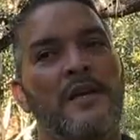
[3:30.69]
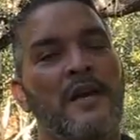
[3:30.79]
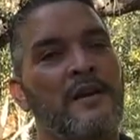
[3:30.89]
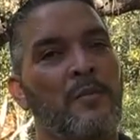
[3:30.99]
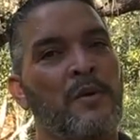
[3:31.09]

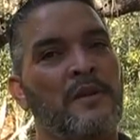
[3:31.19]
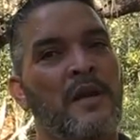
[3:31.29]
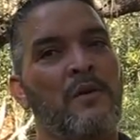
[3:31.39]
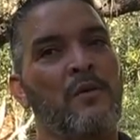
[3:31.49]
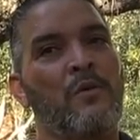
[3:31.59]
y han
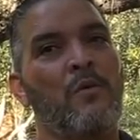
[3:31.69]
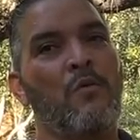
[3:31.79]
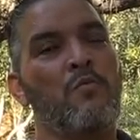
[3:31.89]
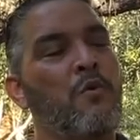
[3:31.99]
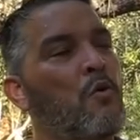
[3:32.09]

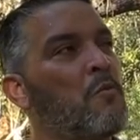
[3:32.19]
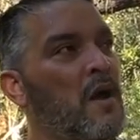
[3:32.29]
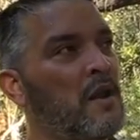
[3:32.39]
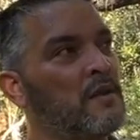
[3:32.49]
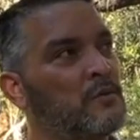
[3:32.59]
respetado un poco
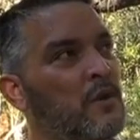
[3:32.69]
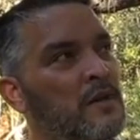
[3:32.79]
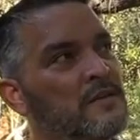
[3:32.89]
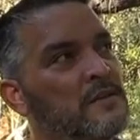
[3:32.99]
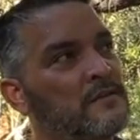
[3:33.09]
más a la naturaleza.